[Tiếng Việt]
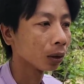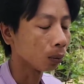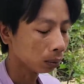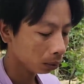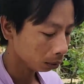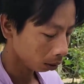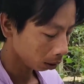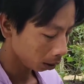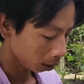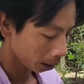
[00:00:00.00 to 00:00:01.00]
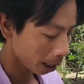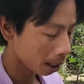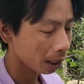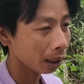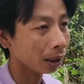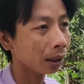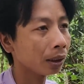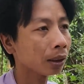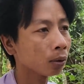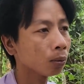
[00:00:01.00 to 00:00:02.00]
cũng có như cha về
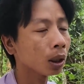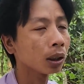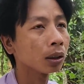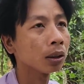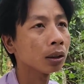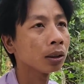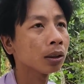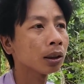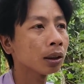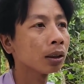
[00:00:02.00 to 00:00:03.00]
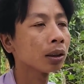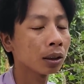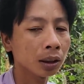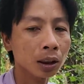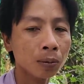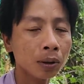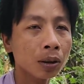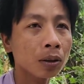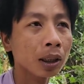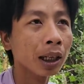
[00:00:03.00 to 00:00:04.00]
thì cũng mừng sống
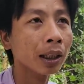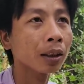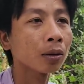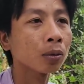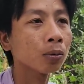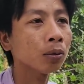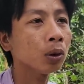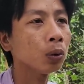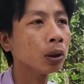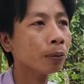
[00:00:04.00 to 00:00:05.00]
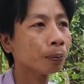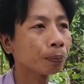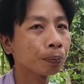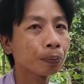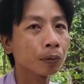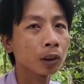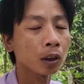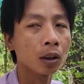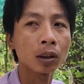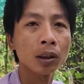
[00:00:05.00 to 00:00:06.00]
với con cái rồi cũng vui lắm ừ.
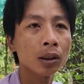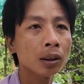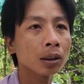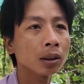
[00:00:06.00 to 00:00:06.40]
còn với